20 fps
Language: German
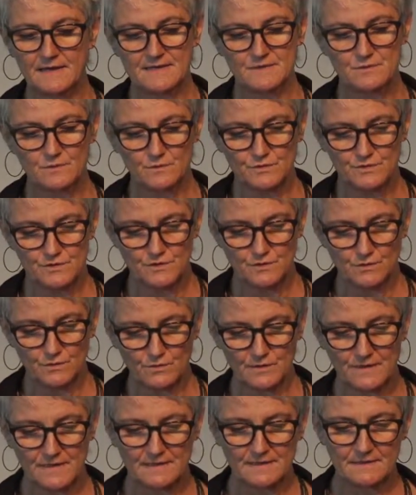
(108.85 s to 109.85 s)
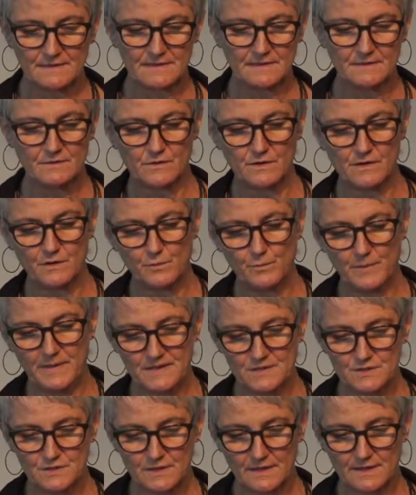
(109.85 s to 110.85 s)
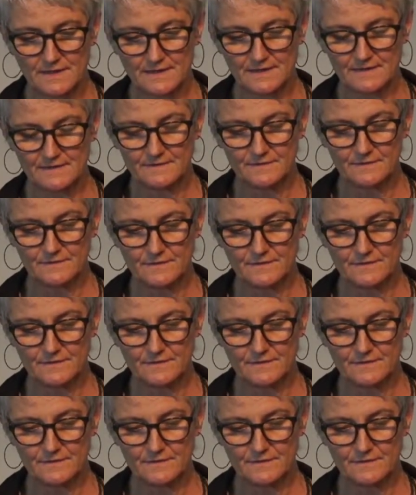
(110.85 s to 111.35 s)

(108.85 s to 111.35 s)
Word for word: Resolution an den Europäischen Rat,